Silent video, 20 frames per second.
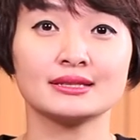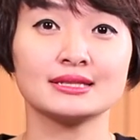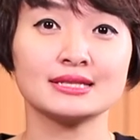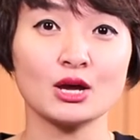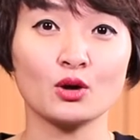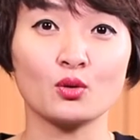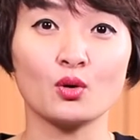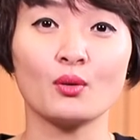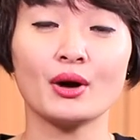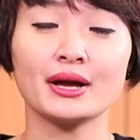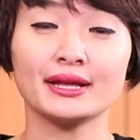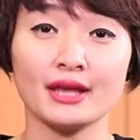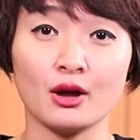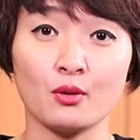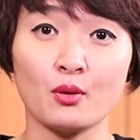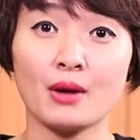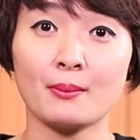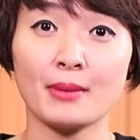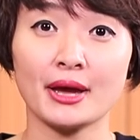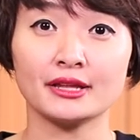在国外点
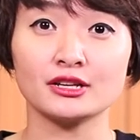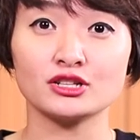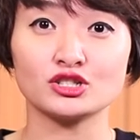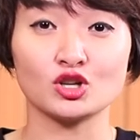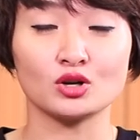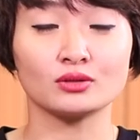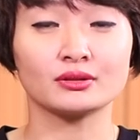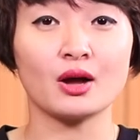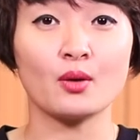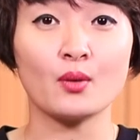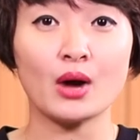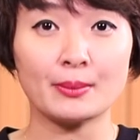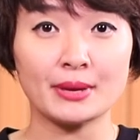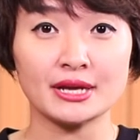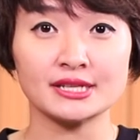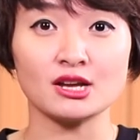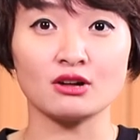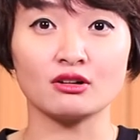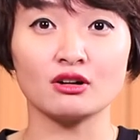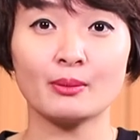外卖的时候，当外
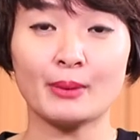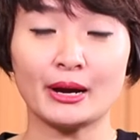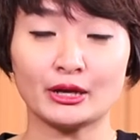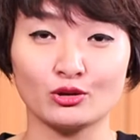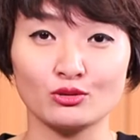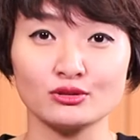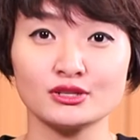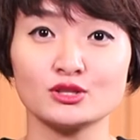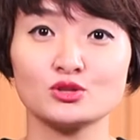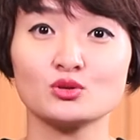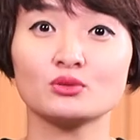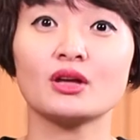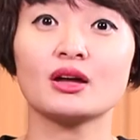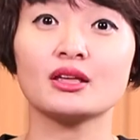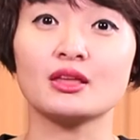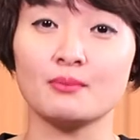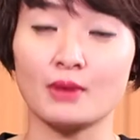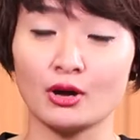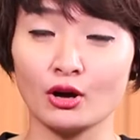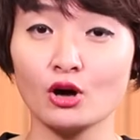卖小哥把东西送到
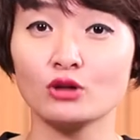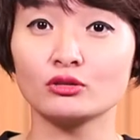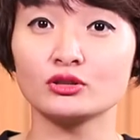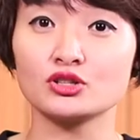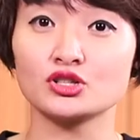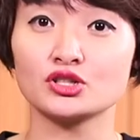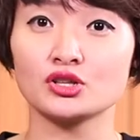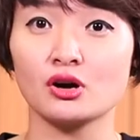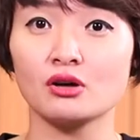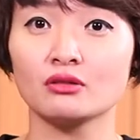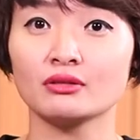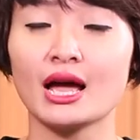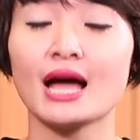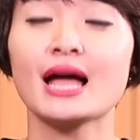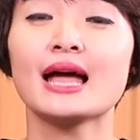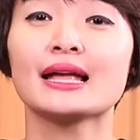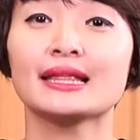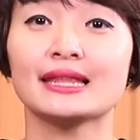你门口的时候呢，